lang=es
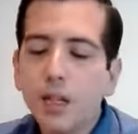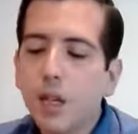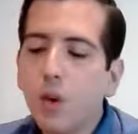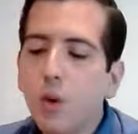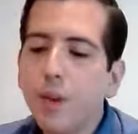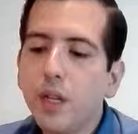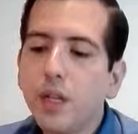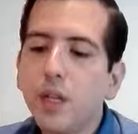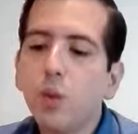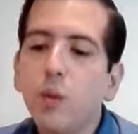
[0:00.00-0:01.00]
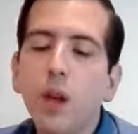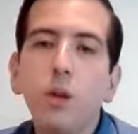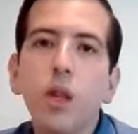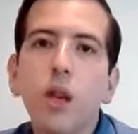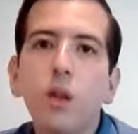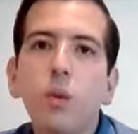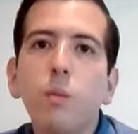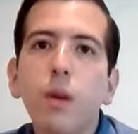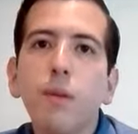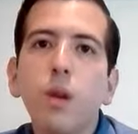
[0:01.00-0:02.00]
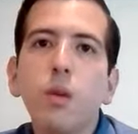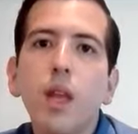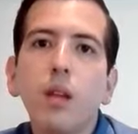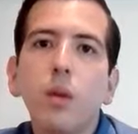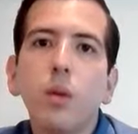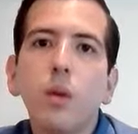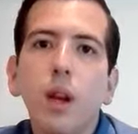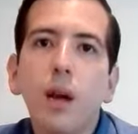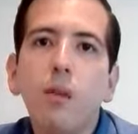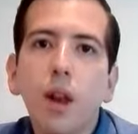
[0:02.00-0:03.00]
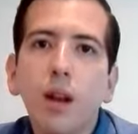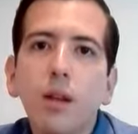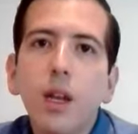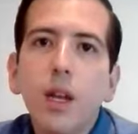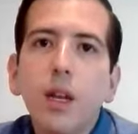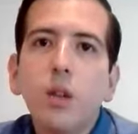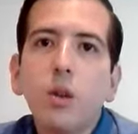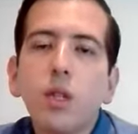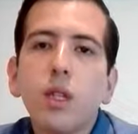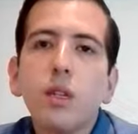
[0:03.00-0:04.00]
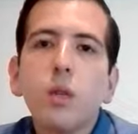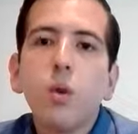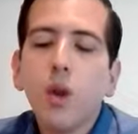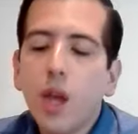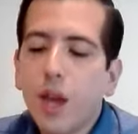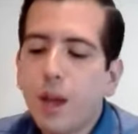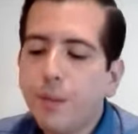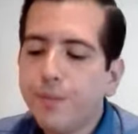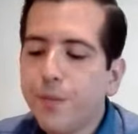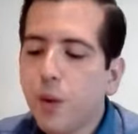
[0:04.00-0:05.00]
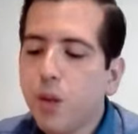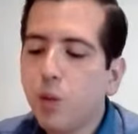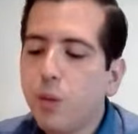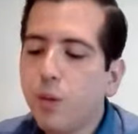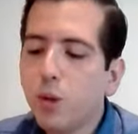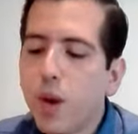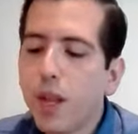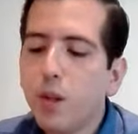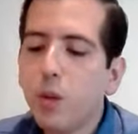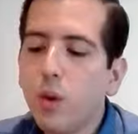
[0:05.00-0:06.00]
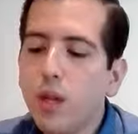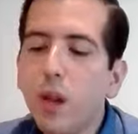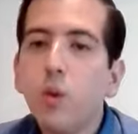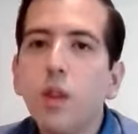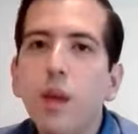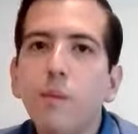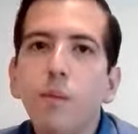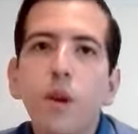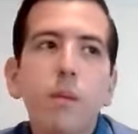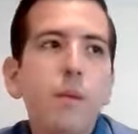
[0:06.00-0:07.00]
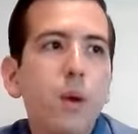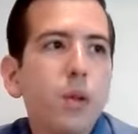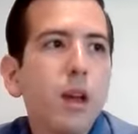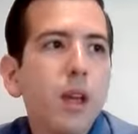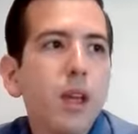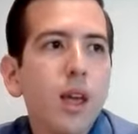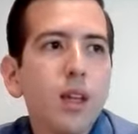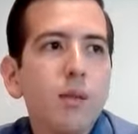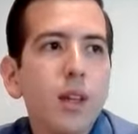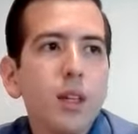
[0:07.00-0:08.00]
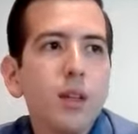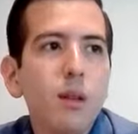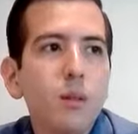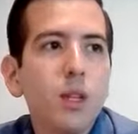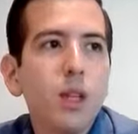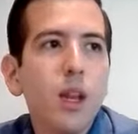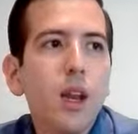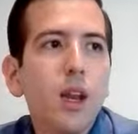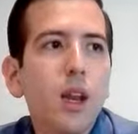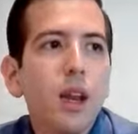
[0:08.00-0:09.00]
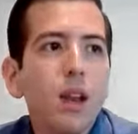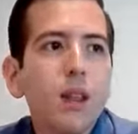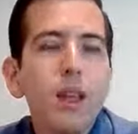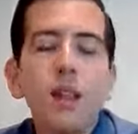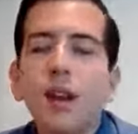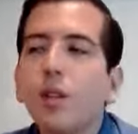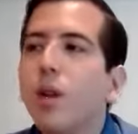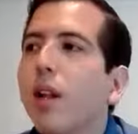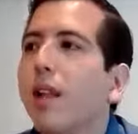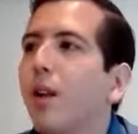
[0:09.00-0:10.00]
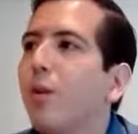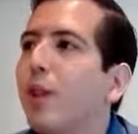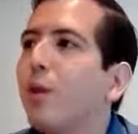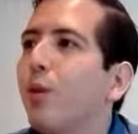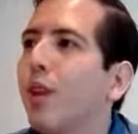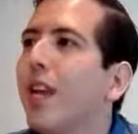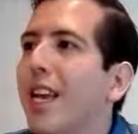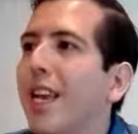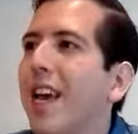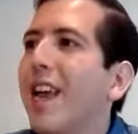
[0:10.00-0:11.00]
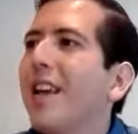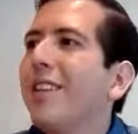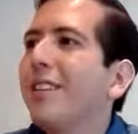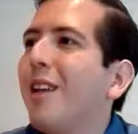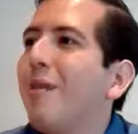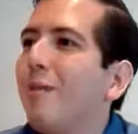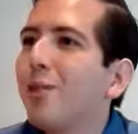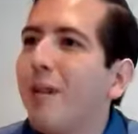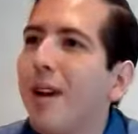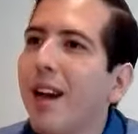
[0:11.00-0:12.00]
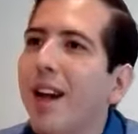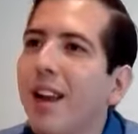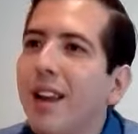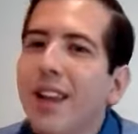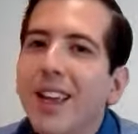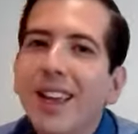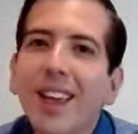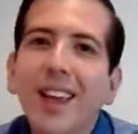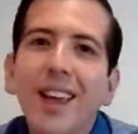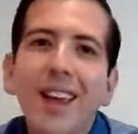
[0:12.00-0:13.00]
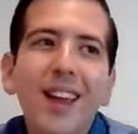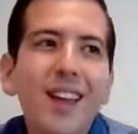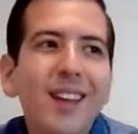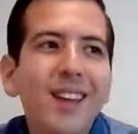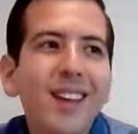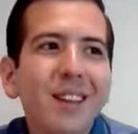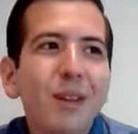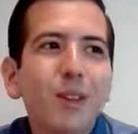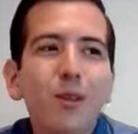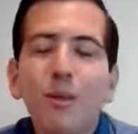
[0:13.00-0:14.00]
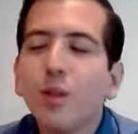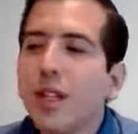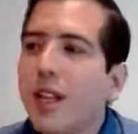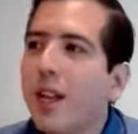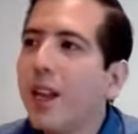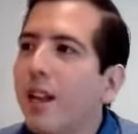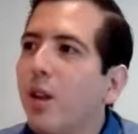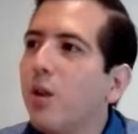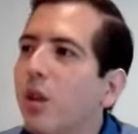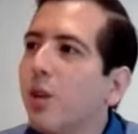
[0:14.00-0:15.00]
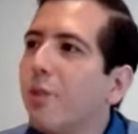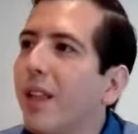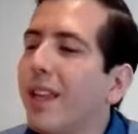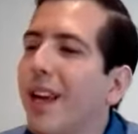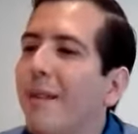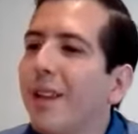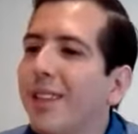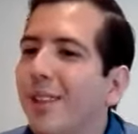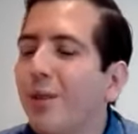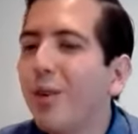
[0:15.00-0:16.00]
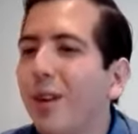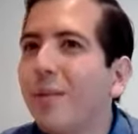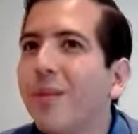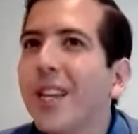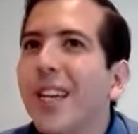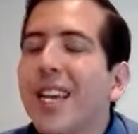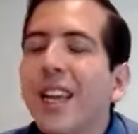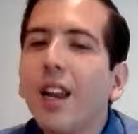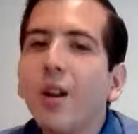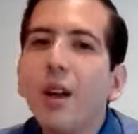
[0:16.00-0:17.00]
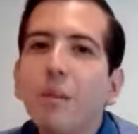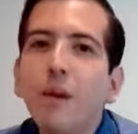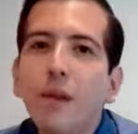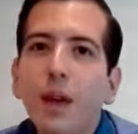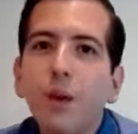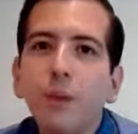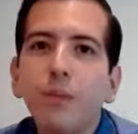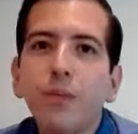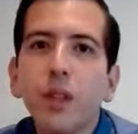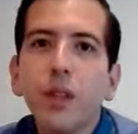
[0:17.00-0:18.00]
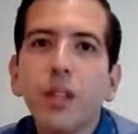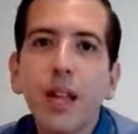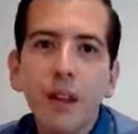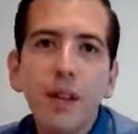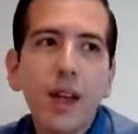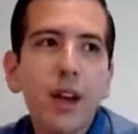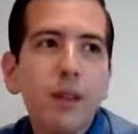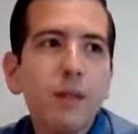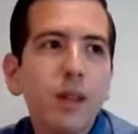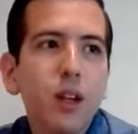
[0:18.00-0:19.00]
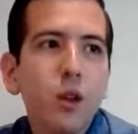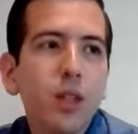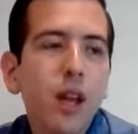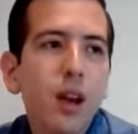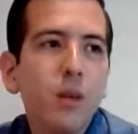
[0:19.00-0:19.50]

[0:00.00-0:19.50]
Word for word: a 100 jóvenes que estuvieron teniendo un primer contacto laboral. Entonces es lo que, lo que estuvimos guardando durante algún tiempo porque me preguntaban qué actividades íbamos a tener en el Día Internacional de la Juventud, que a qué artista íbamos a bajar, que qué, qué evento íbamos a tener y yo se los platicaba y les digo, bueno, creo que prefiero sacrificar el no traer